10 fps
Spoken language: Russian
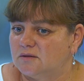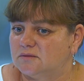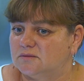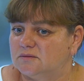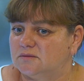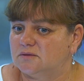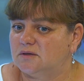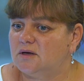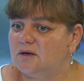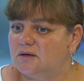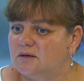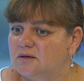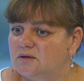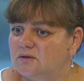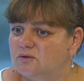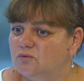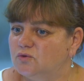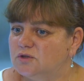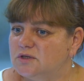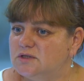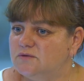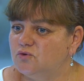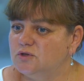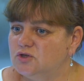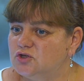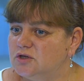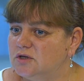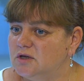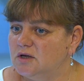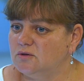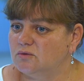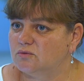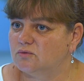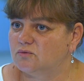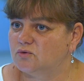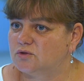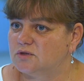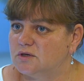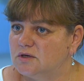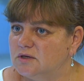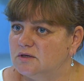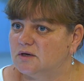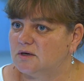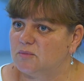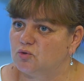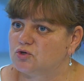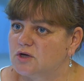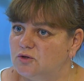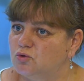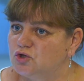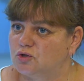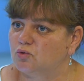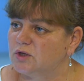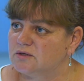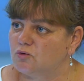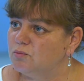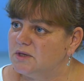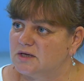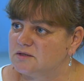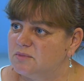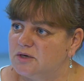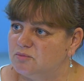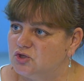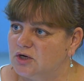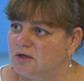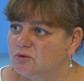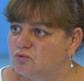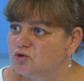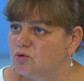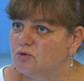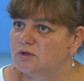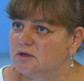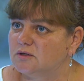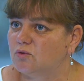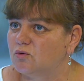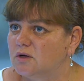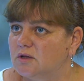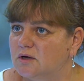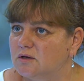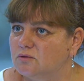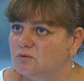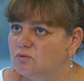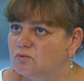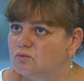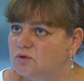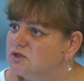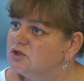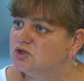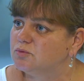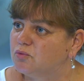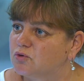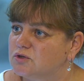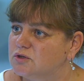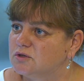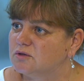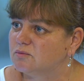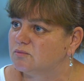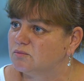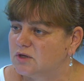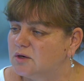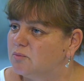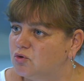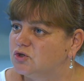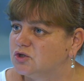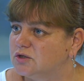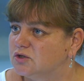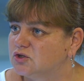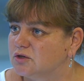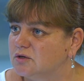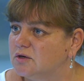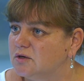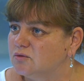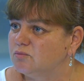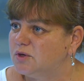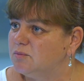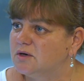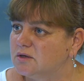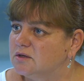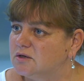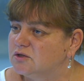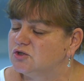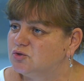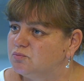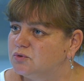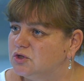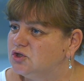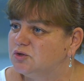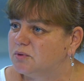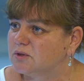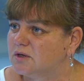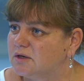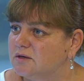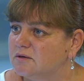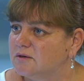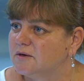А, ну вот на сегодняшний день, вот э, я могу сказать точно, у, нас, у меня с Биробиджана ушло где-то около ну, тысячи порций, наверное, больше даже. Ну, примерно, наверное, тысяч, тысячи полторы.